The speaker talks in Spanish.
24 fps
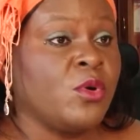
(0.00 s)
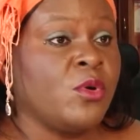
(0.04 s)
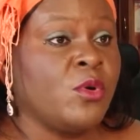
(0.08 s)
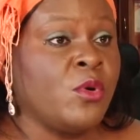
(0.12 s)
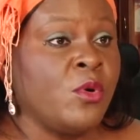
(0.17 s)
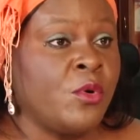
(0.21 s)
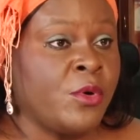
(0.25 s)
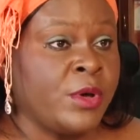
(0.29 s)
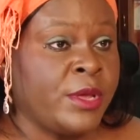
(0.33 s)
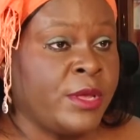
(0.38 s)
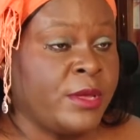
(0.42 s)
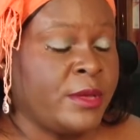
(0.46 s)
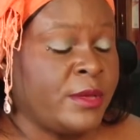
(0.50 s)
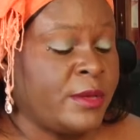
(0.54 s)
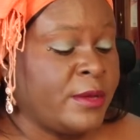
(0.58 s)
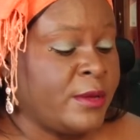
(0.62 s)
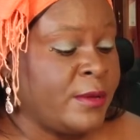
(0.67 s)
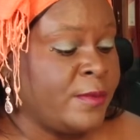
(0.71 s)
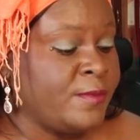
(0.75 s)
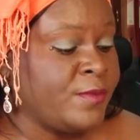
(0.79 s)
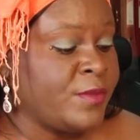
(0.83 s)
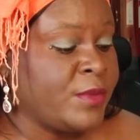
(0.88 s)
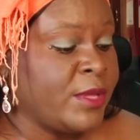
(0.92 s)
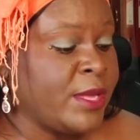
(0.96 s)
hoy,
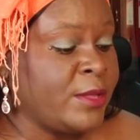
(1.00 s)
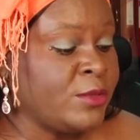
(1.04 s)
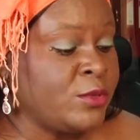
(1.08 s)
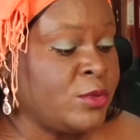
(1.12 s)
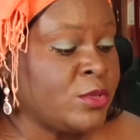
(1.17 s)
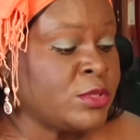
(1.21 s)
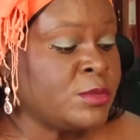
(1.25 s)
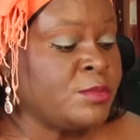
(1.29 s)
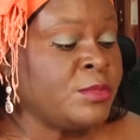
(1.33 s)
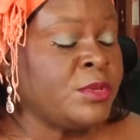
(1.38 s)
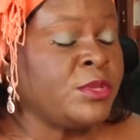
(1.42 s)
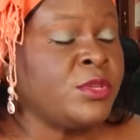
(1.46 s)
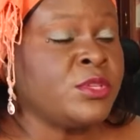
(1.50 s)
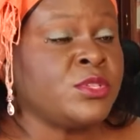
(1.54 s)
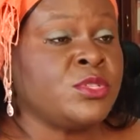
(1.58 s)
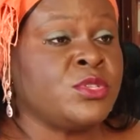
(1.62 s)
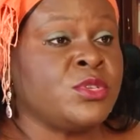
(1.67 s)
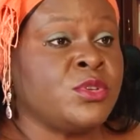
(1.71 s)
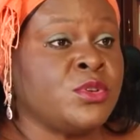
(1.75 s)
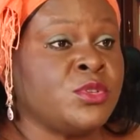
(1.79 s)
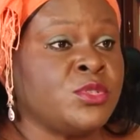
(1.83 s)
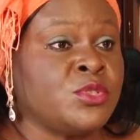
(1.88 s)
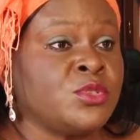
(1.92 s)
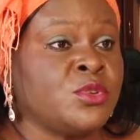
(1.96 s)
en
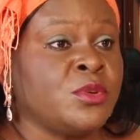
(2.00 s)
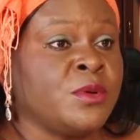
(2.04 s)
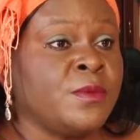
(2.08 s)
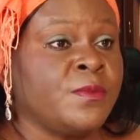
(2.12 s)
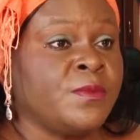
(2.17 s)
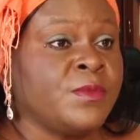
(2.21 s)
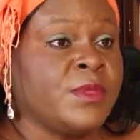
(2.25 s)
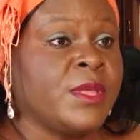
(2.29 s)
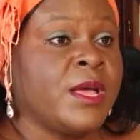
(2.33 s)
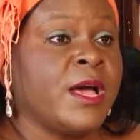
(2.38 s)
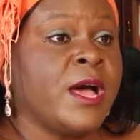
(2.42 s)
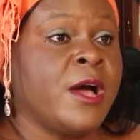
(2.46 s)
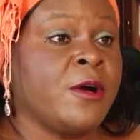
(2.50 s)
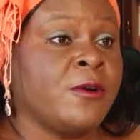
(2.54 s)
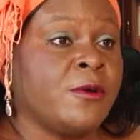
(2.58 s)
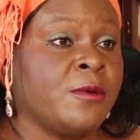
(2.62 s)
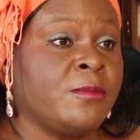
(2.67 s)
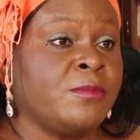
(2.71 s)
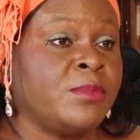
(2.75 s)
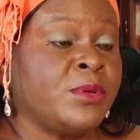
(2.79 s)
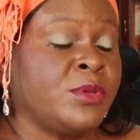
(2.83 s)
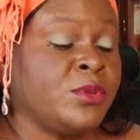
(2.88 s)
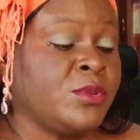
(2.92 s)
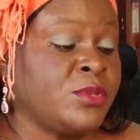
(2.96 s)
2018, ha
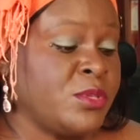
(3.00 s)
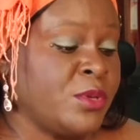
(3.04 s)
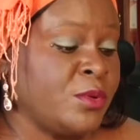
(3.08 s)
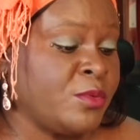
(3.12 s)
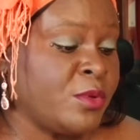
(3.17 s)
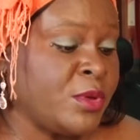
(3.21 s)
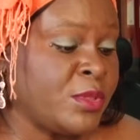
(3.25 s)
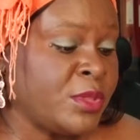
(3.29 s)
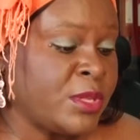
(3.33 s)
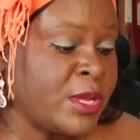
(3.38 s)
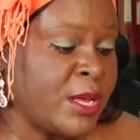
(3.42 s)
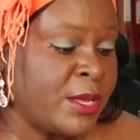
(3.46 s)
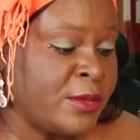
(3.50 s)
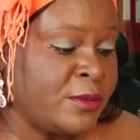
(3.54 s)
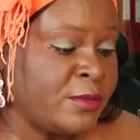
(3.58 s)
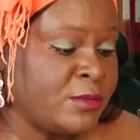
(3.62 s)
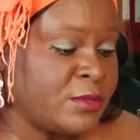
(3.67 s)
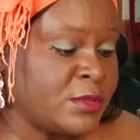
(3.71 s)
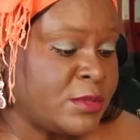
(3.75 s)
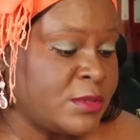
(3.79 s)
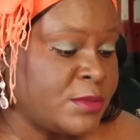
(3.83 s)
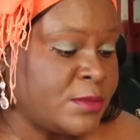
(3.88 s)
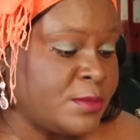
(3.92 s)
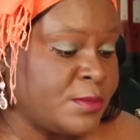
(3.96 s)
cumplido 50
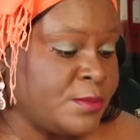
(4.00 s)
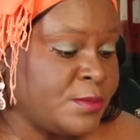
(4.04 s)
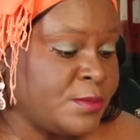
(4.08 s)
años.